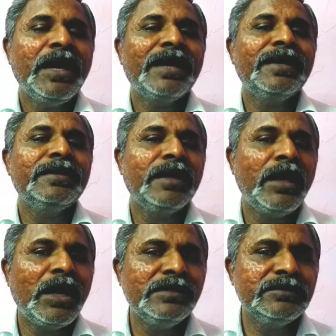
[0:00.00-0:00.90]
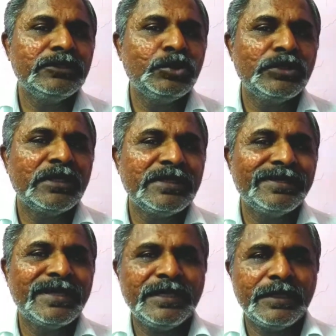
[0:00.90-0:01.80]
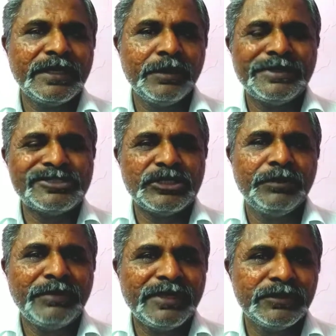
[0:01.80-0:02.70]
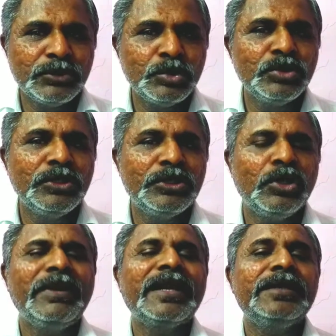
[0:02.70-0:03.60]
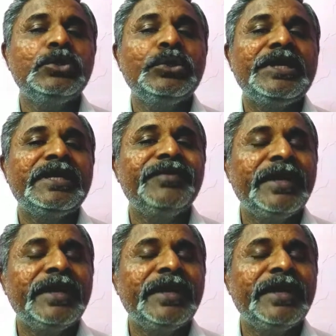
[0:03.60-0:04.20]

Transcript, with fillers: ஆனால் அந்த ஆழ்ந்த தூக்கத்தில் தான் இன்றைக்கு பிரச்சனை படுத்து தூங்குகிறோம் ஆனால் தூங்கின